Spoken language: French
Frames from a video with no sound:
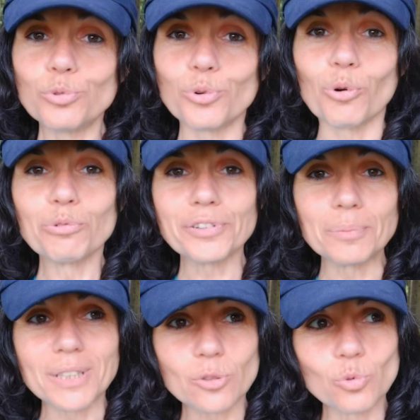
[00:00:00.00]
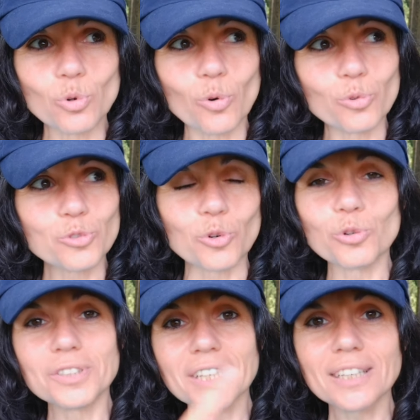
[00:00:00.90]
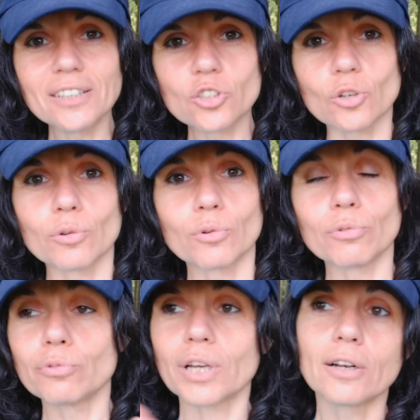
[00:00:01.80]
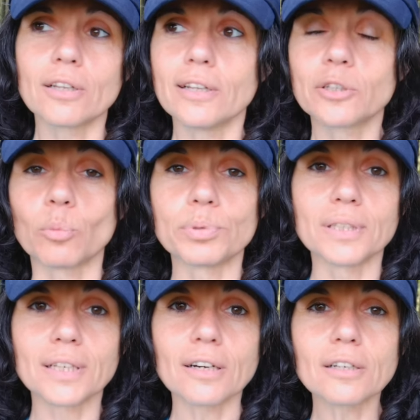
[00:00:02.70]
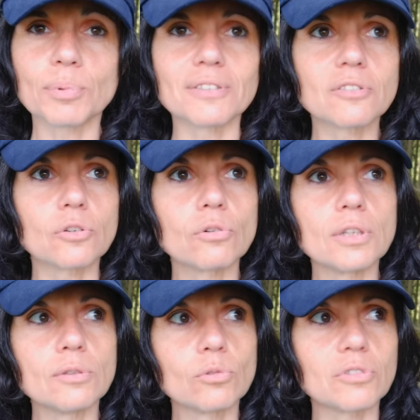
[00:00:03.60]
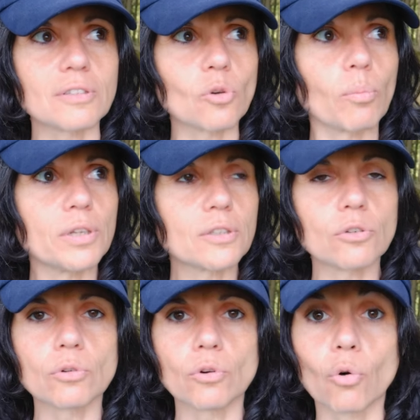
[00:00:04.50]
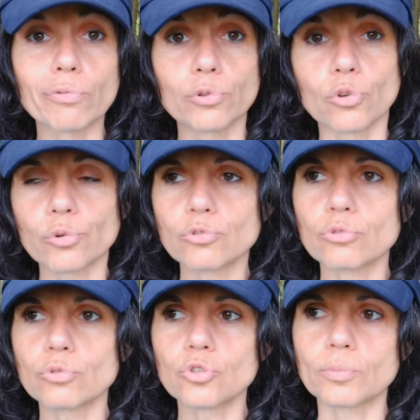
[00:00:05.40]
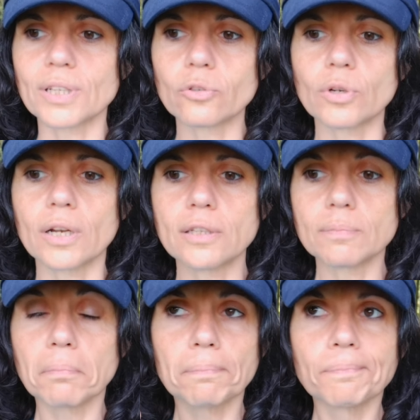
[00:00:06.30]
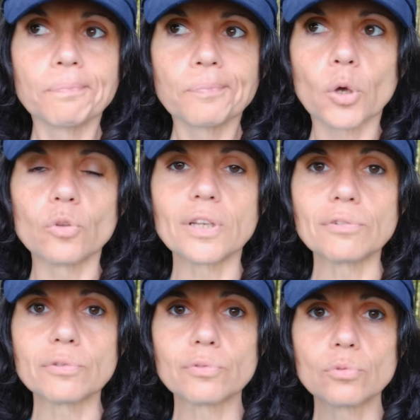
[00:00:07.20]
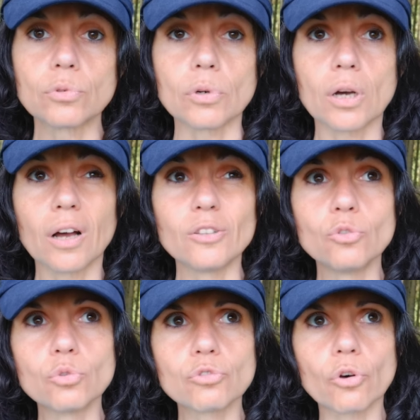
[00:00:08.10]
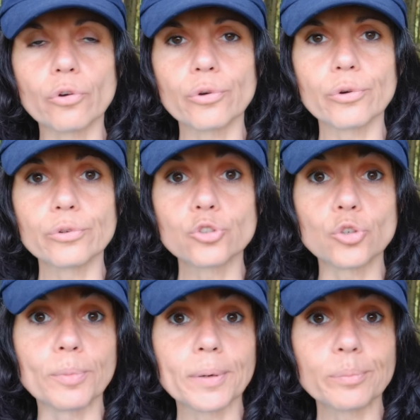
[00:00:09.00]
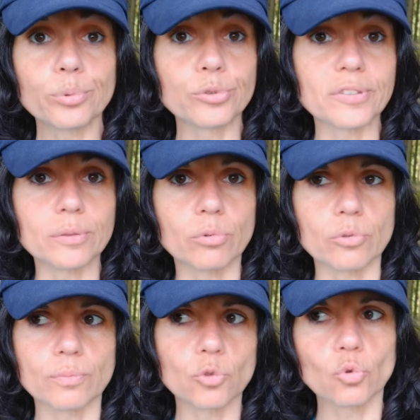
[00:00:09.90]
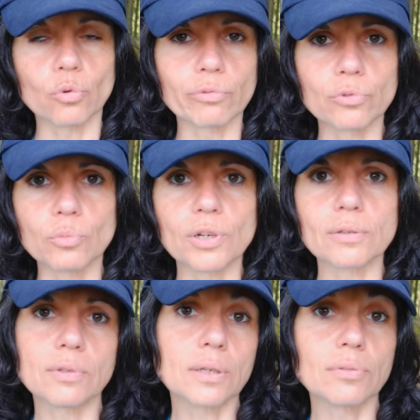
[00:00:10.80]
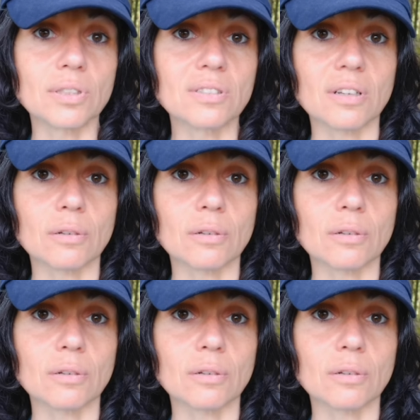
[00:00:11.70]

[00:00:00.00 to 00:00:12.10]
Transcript: coup, on fait demi-tour, on se redirige euh, vers les camping-cars parce qu'il nous a semblé qu'en venant sur le chemin de l'allée, on avait vu un autre euh, chemin possible. Donc on veut au moins aller vérifier